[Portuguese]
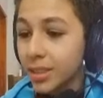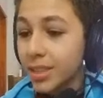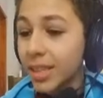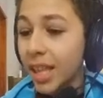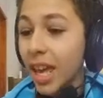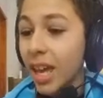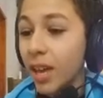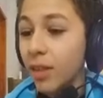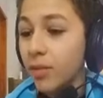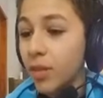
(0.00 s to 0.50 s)

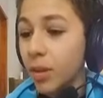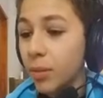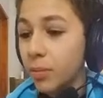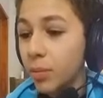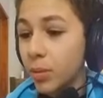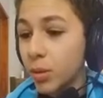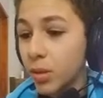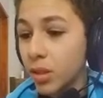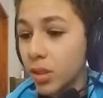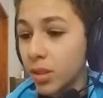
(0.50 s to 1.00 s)
Sérvia,
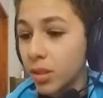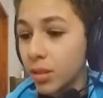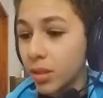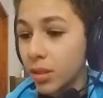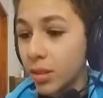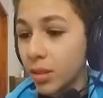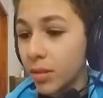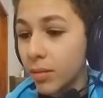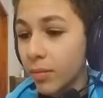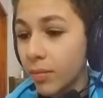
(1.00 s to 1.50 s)

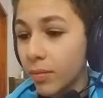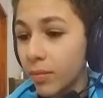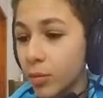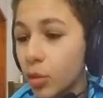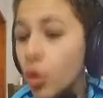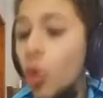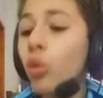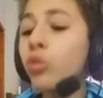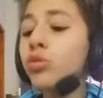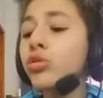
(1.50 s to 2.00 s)
putz.
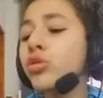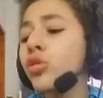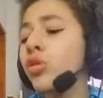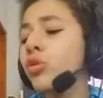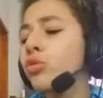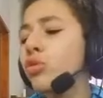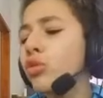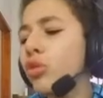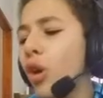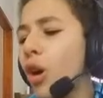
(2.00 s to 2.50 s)

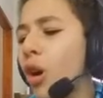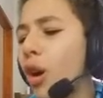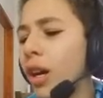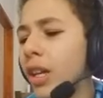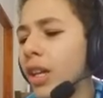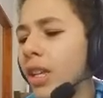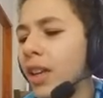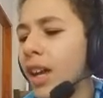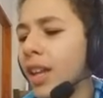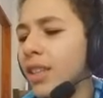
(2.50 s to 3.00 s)

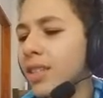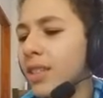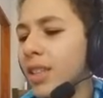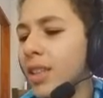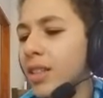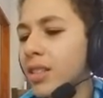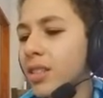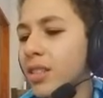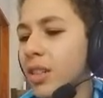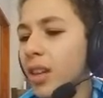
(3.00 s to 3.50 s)
Consultor, que
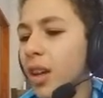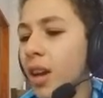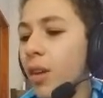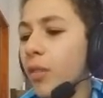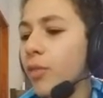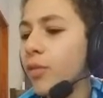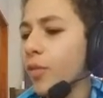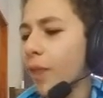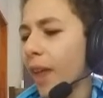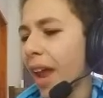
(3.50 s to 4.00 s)
cacete.
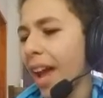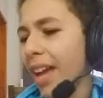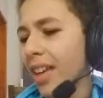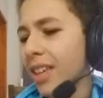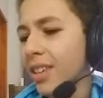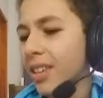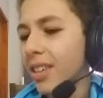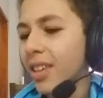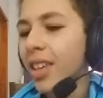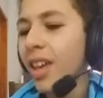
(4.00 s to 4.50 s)

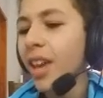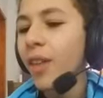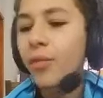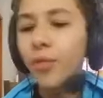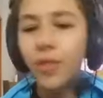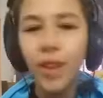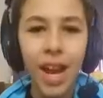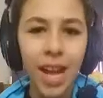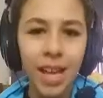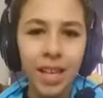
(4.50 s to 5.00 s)
Fraque, o que, que é
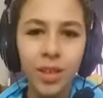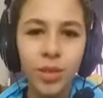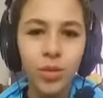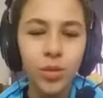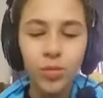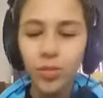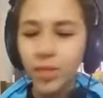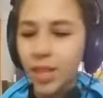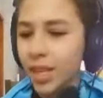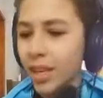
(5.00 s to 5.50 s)
fraque? Eu
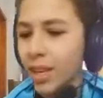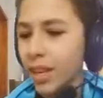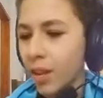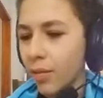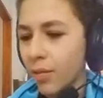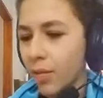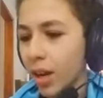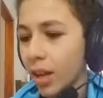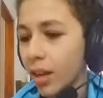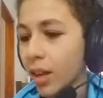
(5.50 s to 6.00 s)
não sei o que, que
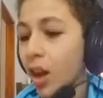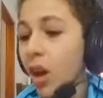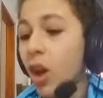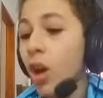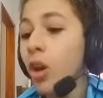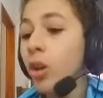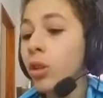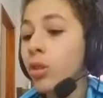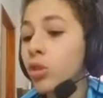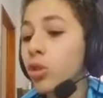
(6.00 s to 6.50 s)
é fraque.
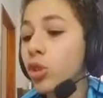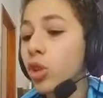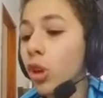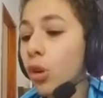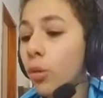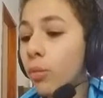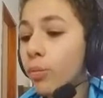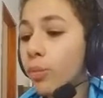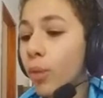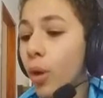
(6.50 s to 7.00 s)

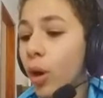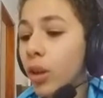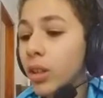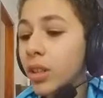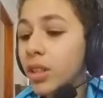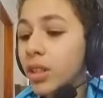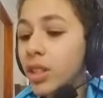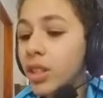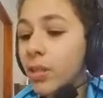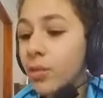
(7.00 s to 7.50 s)

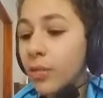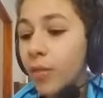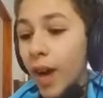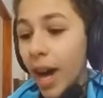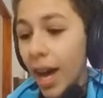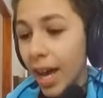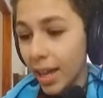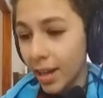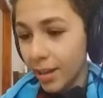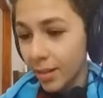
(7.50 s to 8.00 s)
Trombone de
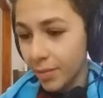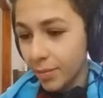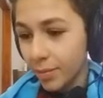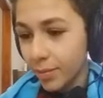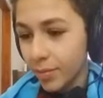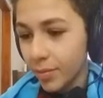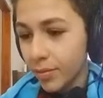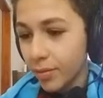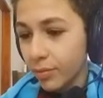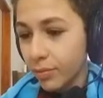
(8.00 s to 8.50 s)
vara.
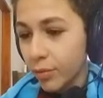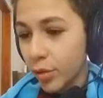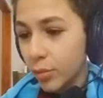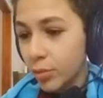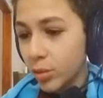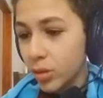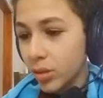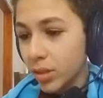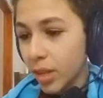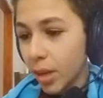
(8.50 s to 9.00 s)
Vou
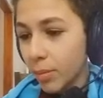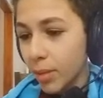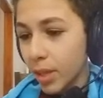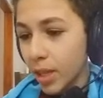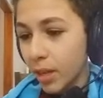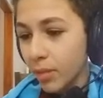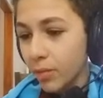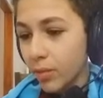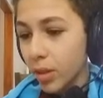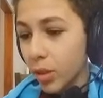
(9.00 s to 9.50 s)
muito
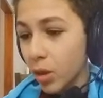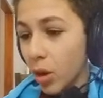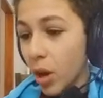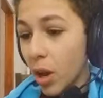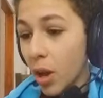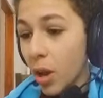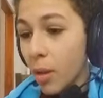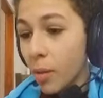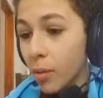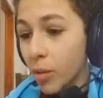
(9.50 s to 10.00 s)
saber, né, filho?
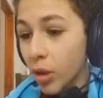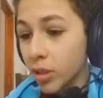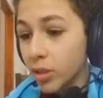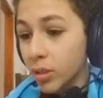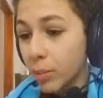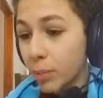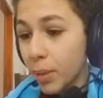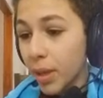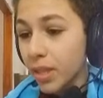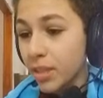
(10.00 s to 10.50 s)

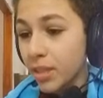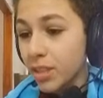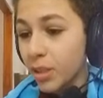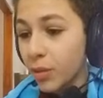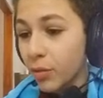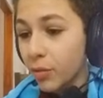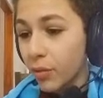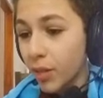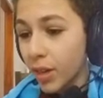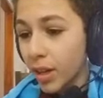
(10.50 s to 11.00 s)
Nossa,
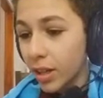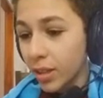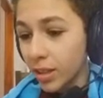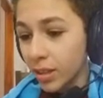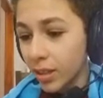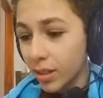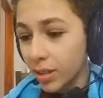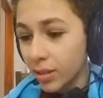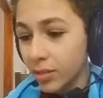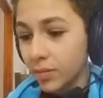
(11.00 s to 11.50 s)

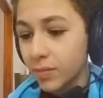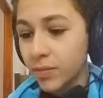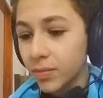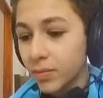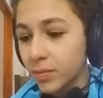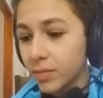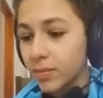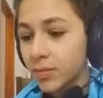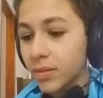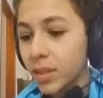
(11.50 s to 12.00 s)
Pensilvânia.
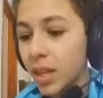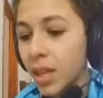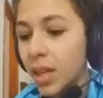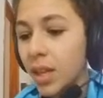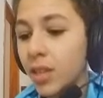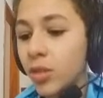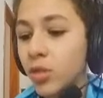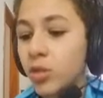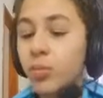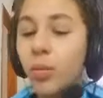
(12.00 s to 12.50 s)

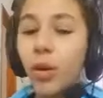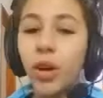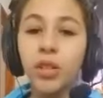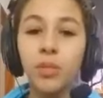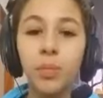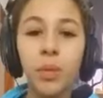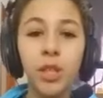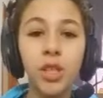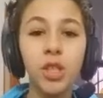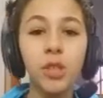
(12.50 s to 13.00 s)

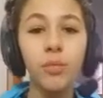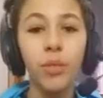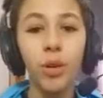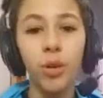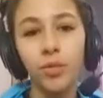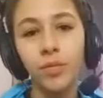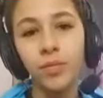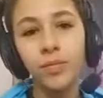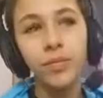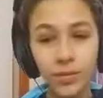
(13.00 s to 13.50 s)
Esporte
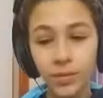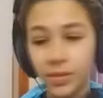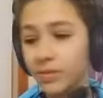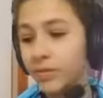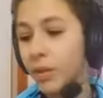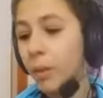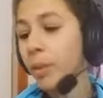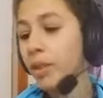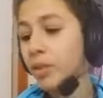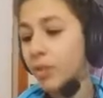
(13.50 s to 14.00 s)
Paintball.
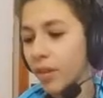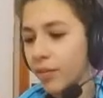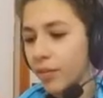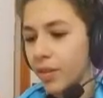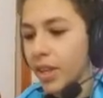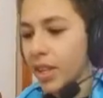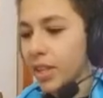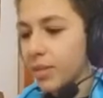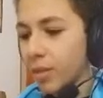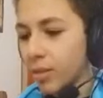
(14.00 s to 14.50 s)
Vamos mais uma
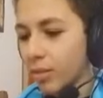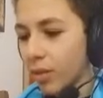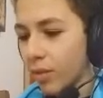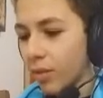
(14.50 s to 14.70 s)
vez, mais